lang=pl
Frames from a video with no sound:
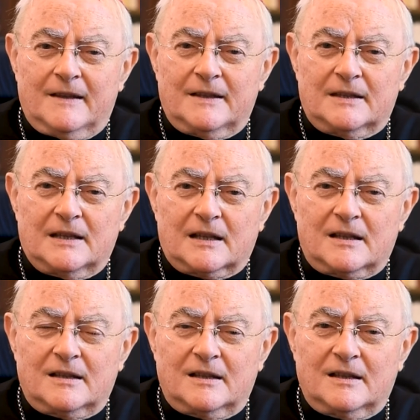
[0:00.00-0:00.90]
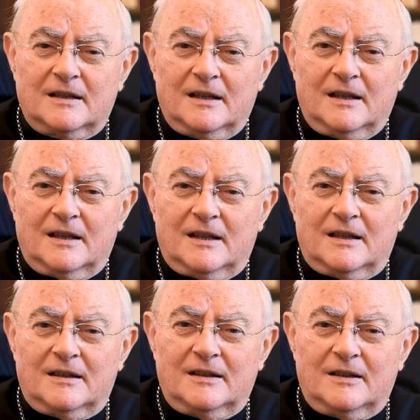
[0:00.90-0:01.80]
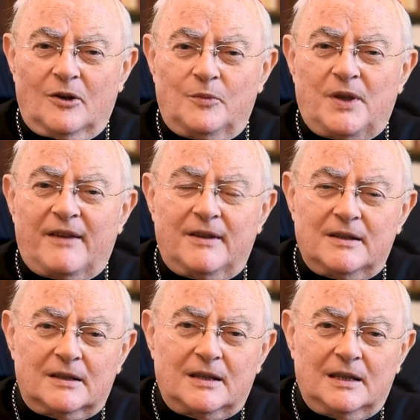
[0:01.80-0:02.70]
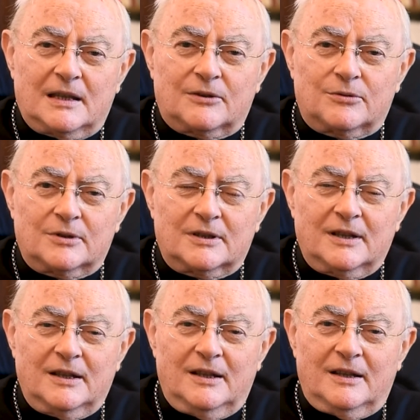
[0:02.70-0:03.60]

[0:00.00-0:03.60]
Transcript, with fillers: jednak e, objawienie tej natury